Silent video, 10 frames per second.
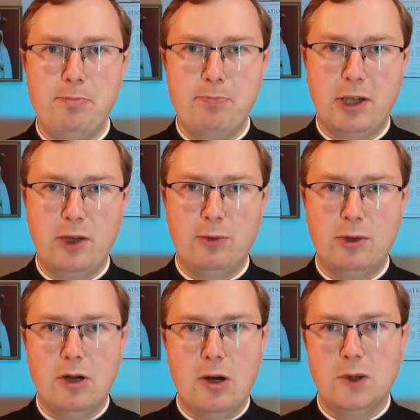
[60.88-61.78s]
Imperium
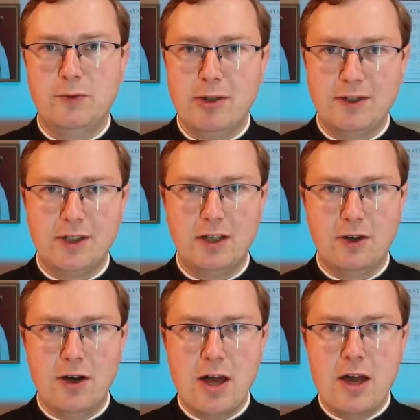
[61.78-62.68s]

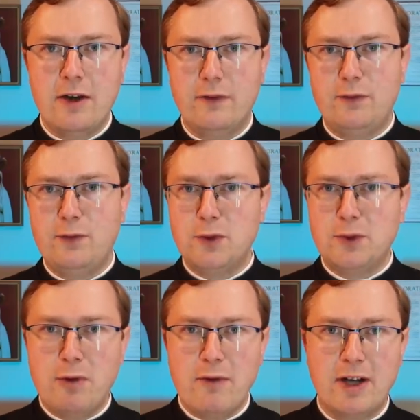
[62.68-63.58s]
Osmańskiego. W dwóch
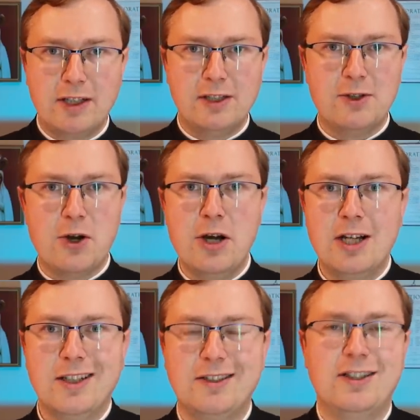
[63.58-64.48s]
słowach tylko
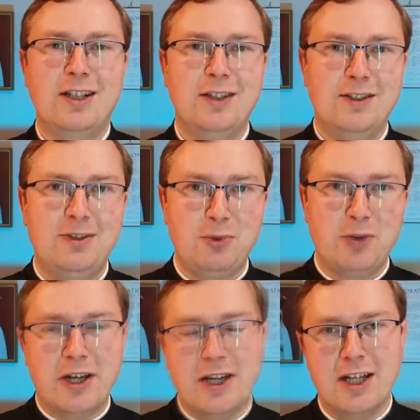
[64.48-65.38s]

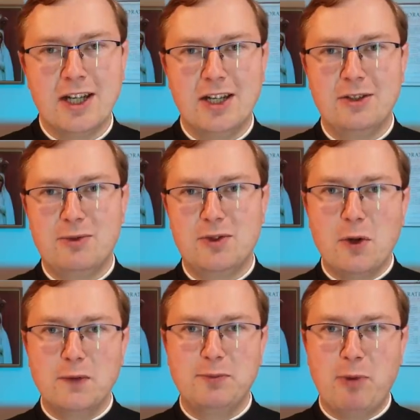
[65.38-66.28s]
zarysuję, e,
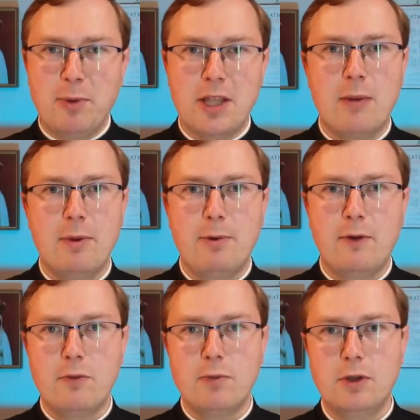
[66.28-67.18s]
co wspominamy,
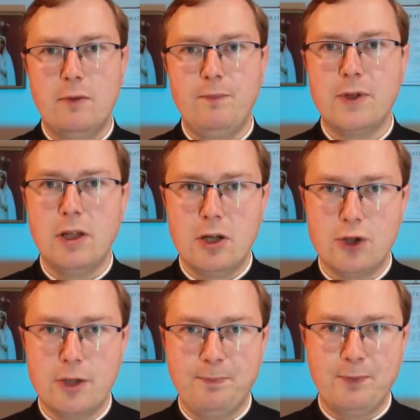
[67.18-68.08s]
bowiem
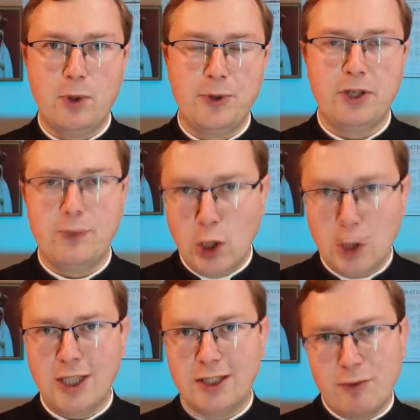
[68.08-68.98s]
należy o tych
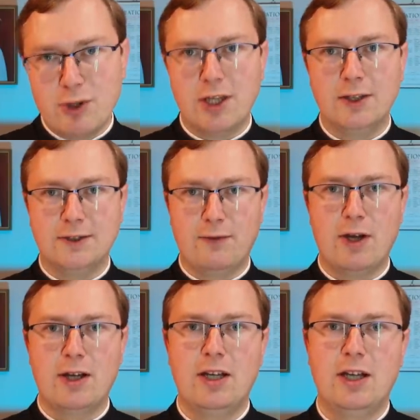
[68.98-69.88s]
wielkich
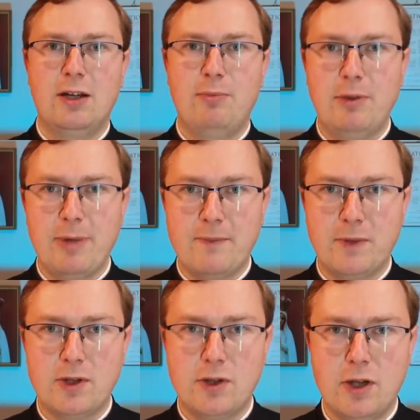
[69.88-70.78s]
zwycięstwach
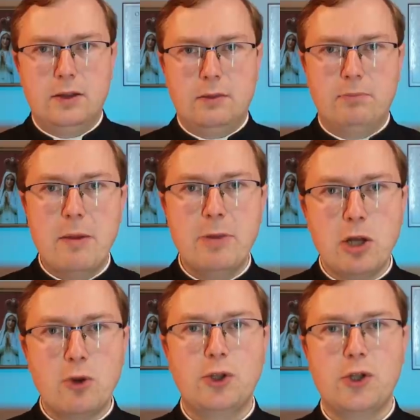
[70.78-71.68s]
pamiętać. Mamy
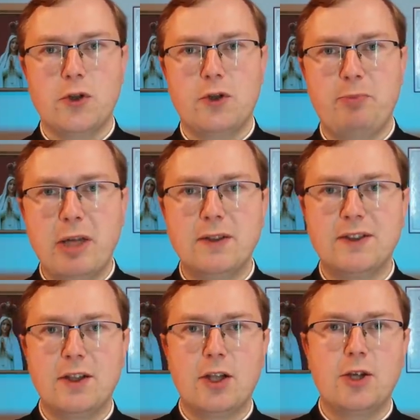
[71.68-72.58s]
rok
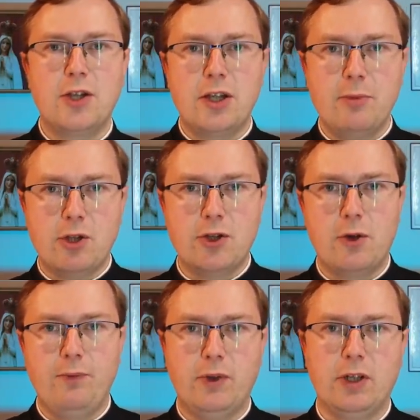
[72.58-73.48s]

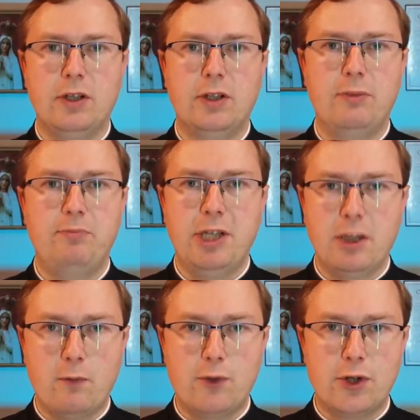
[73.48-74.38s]

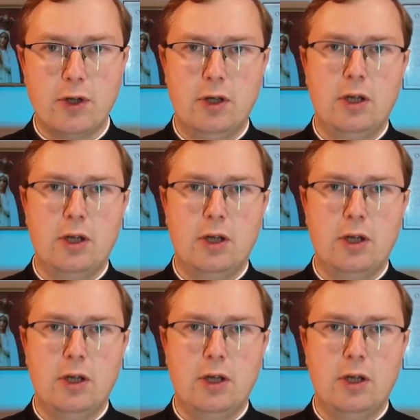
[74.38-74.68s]
1571